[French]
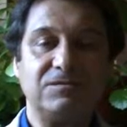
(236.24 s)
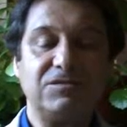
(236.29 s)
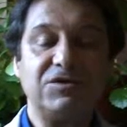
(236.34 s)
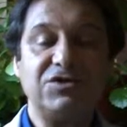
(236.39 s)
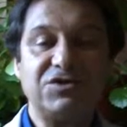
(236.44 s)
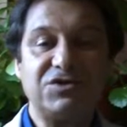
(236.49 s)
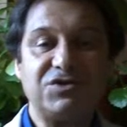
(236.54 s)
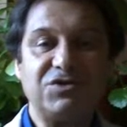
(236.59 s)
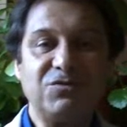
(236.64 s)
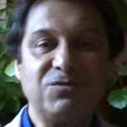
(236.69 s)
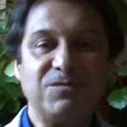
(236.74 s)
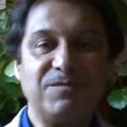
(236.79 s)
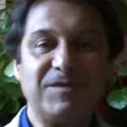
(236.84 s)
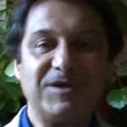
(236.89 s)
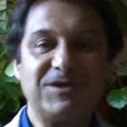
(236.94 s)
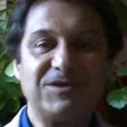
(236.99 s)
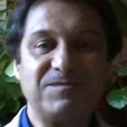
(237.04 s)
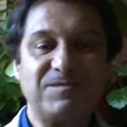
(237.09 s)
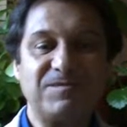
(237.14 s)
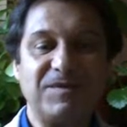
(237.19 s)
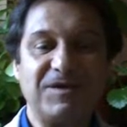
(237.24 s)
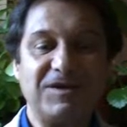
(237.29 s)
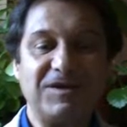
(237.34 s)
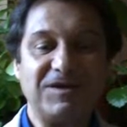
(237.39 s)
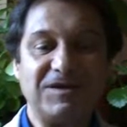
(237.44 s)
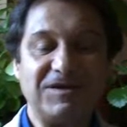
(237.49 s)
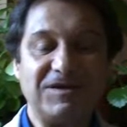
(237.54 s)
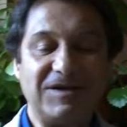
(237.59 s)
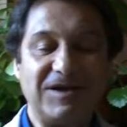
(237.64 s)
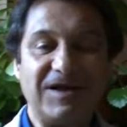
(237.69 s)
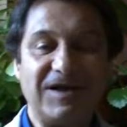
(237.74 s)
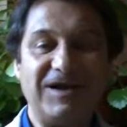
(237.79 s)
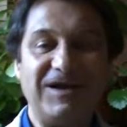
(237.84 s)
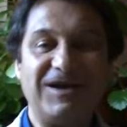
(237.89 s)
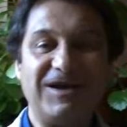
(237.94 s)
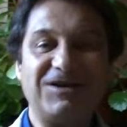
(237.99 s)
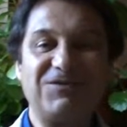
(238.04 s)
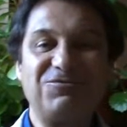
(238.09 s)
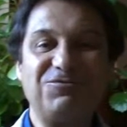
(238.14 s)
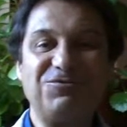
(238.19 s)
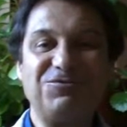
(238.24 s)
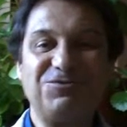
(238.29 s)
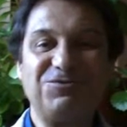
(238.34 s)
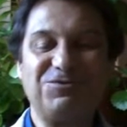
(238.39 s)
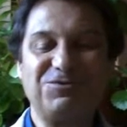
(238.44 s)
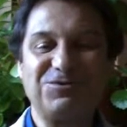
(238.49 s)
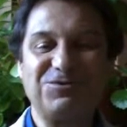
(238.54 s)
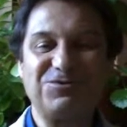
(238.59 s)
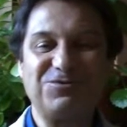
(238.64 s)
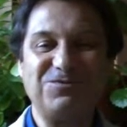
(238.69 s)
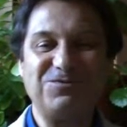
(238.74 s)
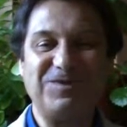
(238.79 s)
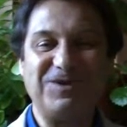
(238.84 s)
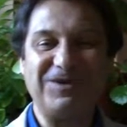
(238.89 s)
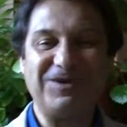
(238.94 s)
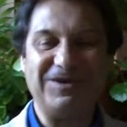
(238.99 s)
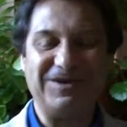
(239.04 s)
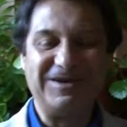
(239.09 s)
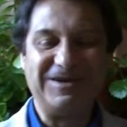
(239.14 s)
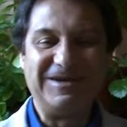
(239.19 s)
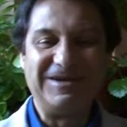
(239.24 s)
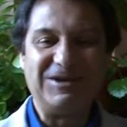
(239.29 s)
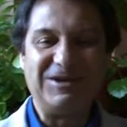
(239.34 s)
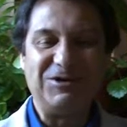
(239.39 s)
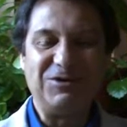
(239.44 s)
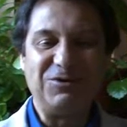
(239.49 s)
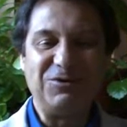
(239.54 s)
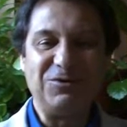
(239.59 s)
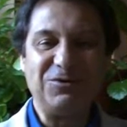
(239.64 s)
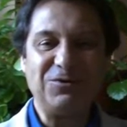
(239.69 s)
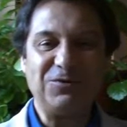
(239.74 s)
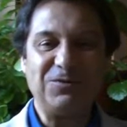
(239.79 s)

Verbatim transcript: mais si on ne passe pas à l'acte de consommer le